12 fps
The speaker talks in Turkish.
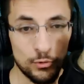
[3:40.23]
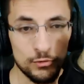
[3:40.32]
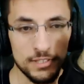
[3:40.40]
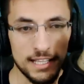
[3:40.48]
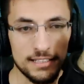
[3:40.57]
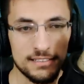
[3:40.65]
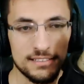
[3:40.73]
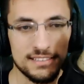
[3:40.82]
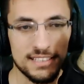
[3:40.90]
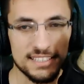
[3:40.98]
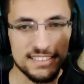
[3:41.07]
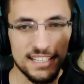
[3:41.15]
Büyülden.
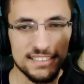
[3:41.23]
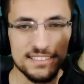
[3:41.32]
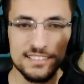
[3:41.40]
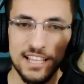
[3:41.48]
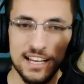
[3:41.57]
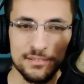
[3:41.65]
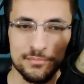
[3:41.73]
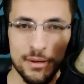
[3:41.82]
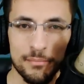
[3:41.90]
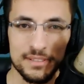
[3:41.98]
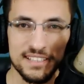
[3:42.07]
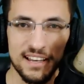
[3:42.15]
Destansı derdim
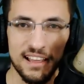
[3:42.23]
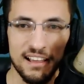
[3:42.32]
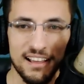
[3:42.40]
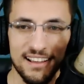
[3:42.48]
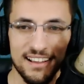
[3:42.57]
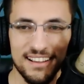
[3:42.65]
ben mesela.